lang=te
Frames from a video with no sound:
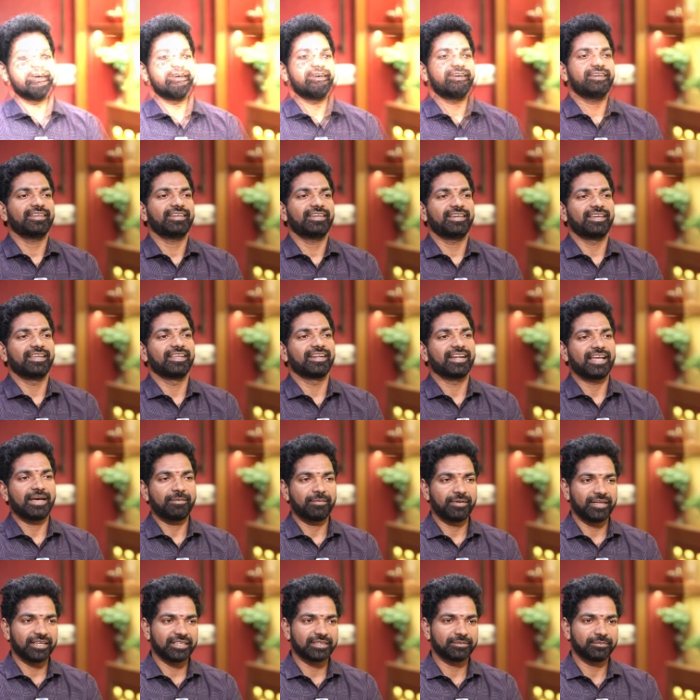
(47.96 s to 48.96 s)
అంటే
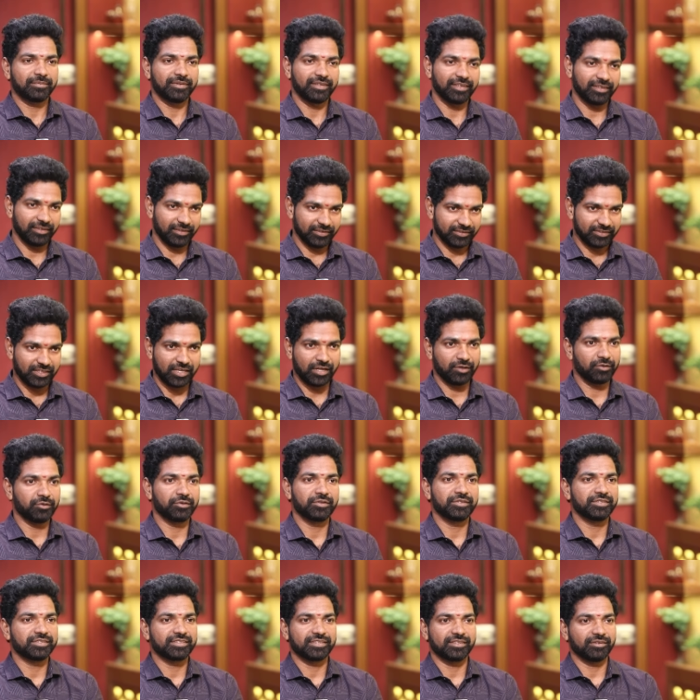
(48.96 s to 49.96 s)
రామలక్ష్మి సాంగ్
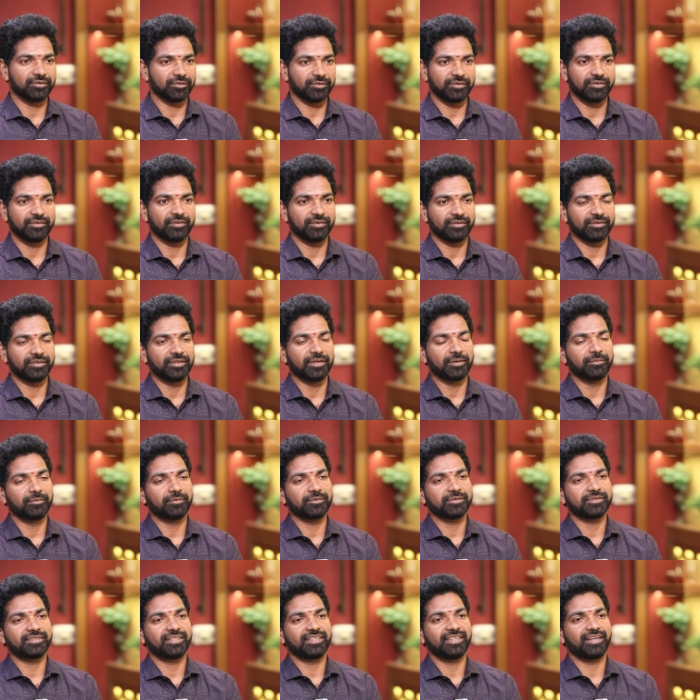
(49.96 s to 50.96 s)
గురించి వద్దాము
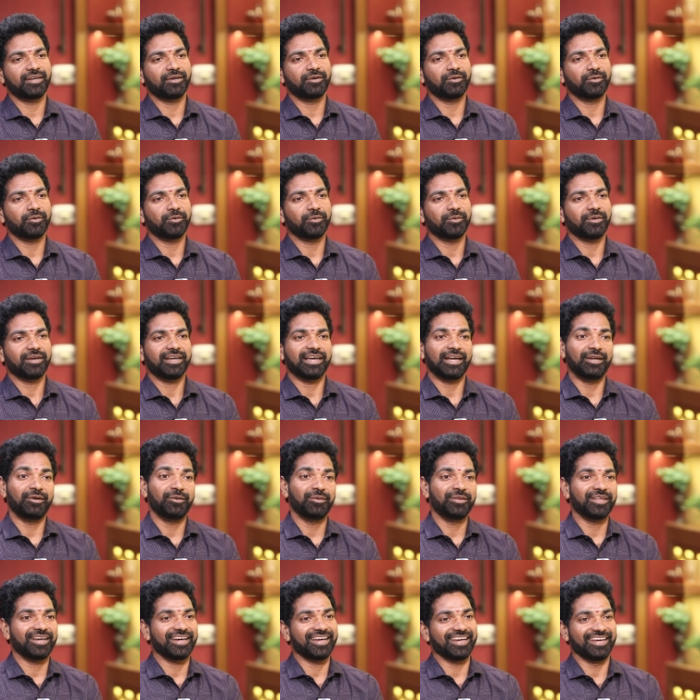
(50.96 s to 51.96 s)
వస్తే దాంట్లో
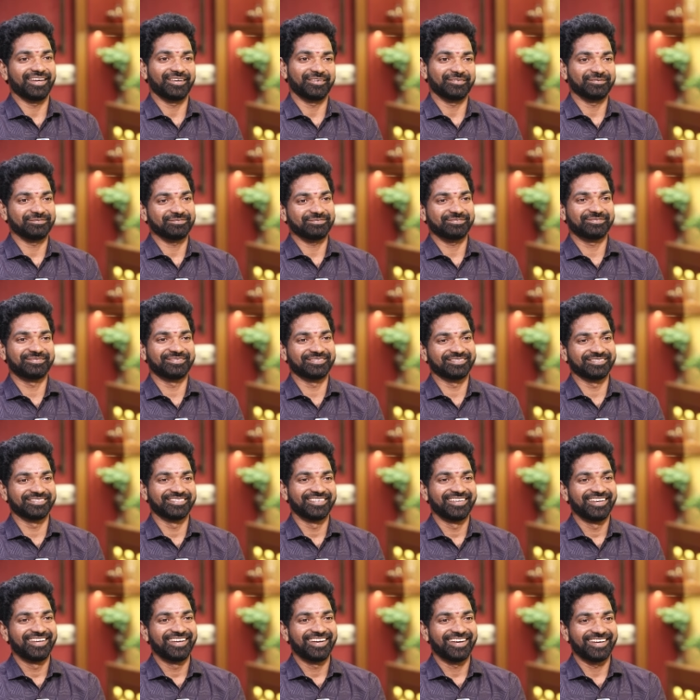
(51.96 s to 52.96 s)
కళ్ళు తాగారు
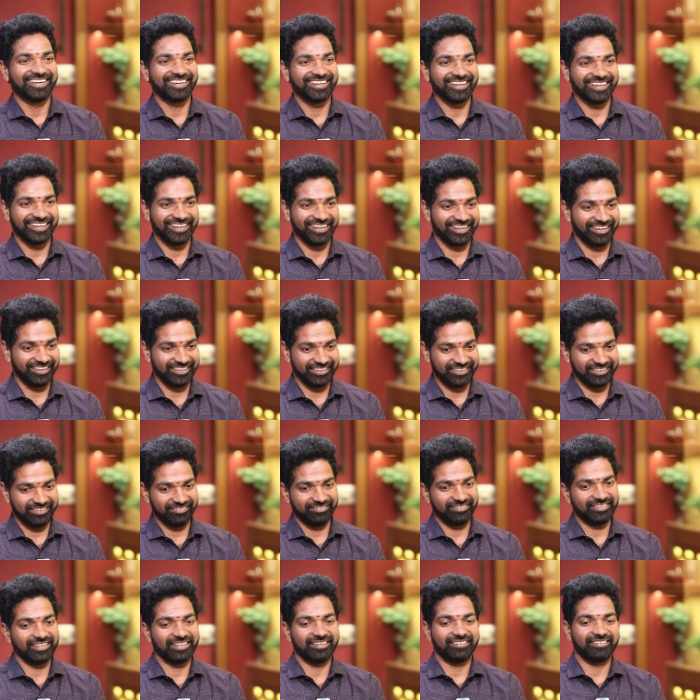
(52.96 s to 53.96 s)
అంటే
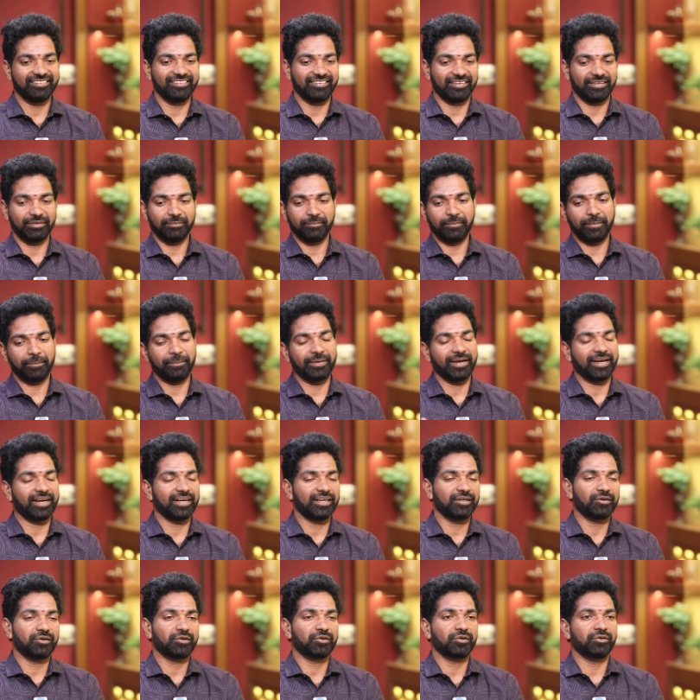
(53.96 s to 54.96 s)
తను
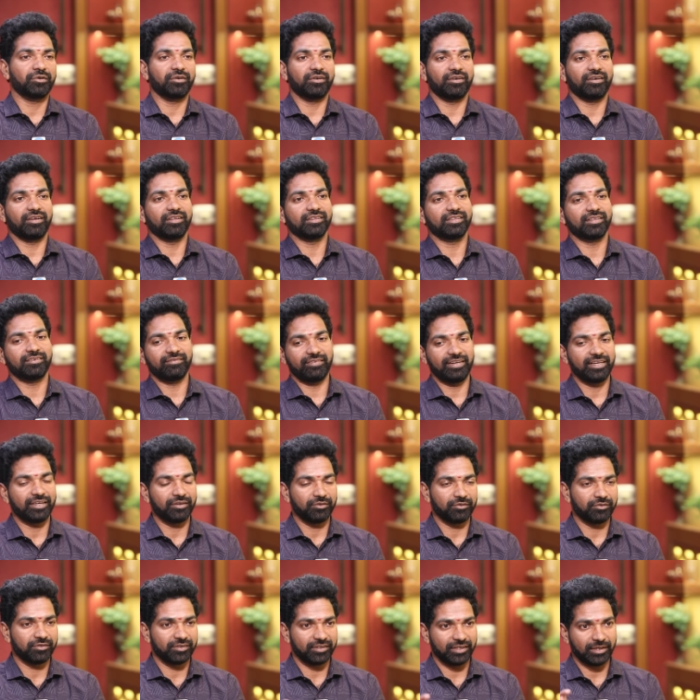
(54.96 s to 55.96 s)
పక్కన ఎవరు
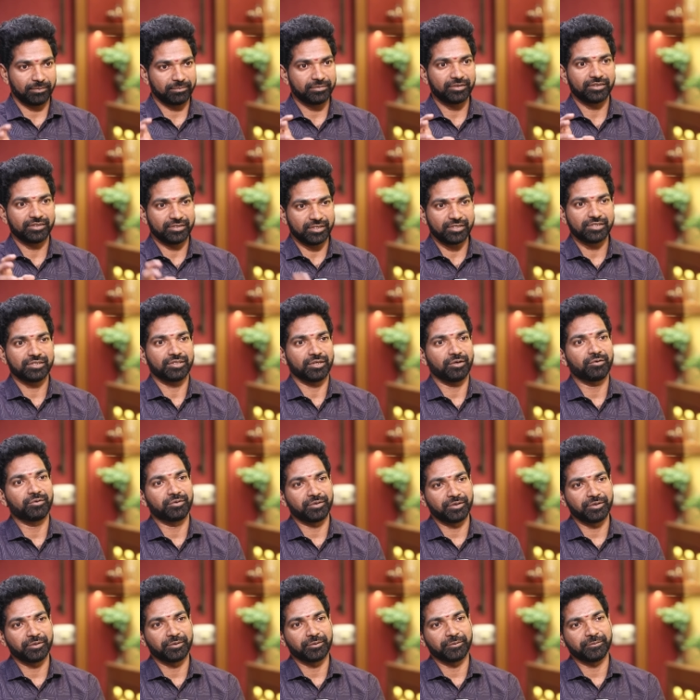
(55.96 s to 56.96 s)
విలన్ అబ్జర్వ్ చేస్తూ
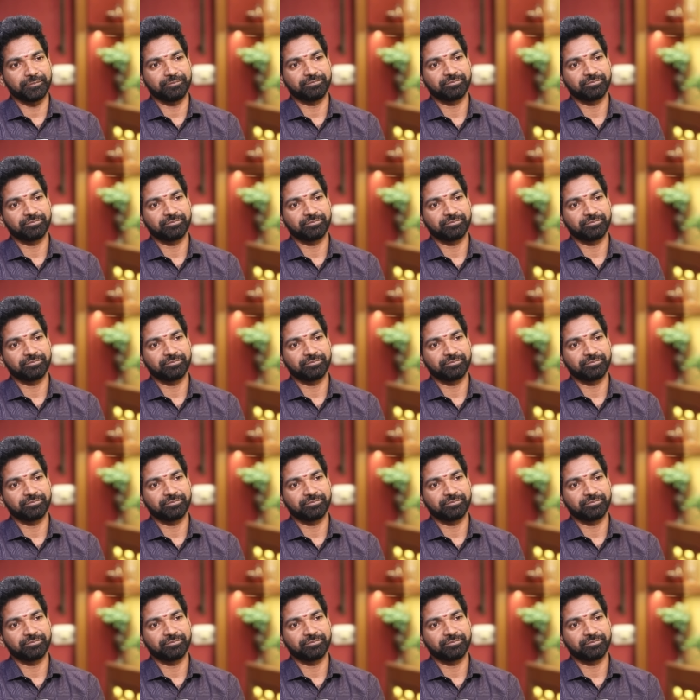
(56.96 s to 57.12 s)
ఉంటారు